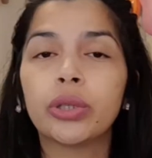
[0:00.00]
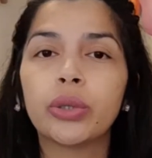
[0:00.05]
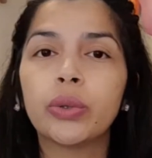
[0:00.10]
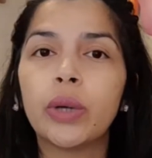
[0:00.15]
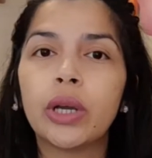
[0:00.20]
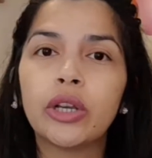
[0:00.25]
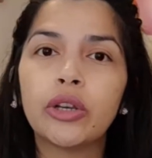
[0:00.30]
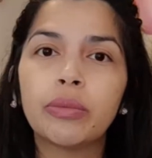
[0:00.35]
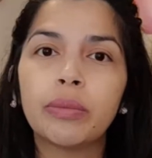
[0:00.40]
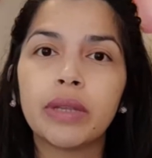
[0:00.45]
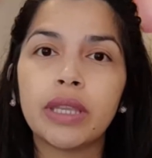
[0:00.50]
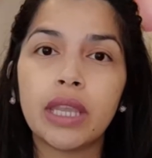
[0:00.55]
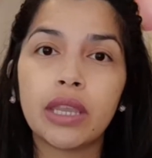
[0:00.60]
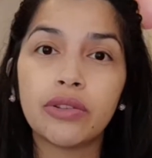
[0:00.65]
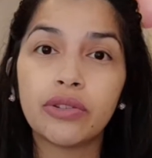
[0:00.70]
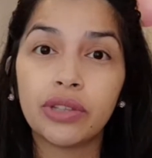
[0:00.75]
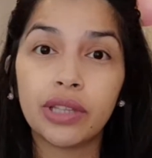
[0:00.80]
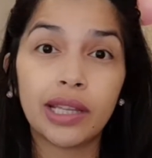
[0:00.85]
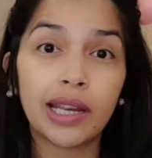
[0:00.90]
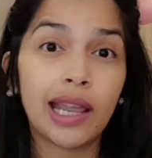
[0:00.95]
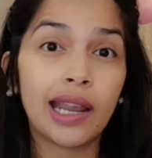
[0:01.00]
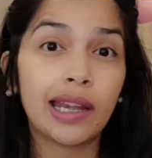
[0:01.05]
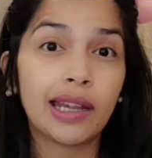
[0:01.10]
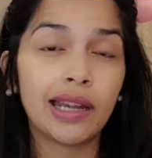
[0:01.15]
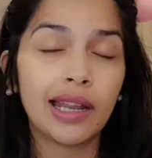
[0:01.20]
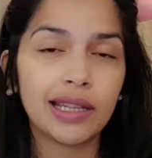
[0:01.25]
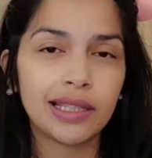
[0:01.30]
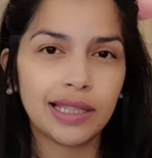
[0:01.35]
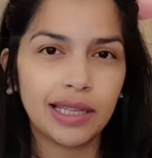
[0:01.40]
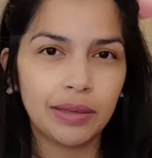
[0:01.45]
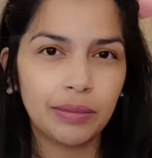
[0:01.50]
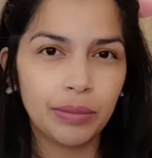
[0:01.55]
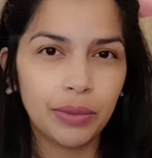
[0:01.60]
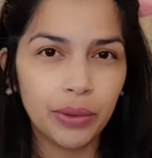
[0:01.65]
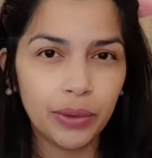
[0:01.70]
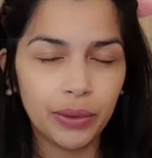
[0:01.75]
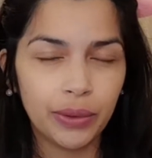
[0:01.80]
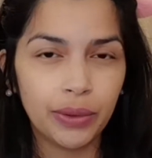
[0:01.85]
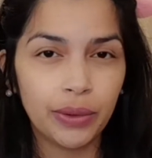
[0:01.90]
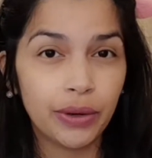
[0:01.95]
kung ano man yan yung nararanasan
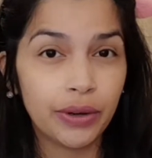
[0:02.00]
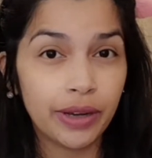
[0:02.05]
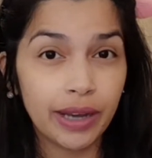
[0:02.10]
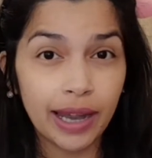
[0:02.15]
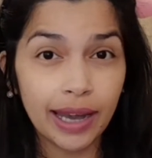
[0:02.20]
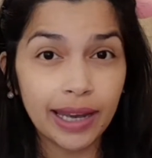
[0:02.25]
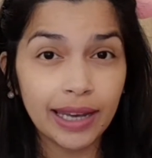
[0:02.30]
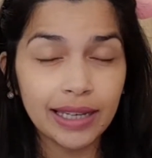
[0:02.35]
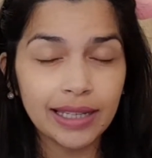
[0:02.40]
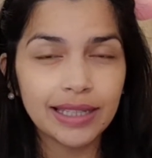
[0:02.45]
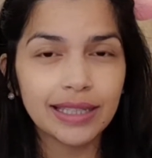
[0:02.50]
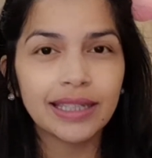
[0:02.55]
mo. Right?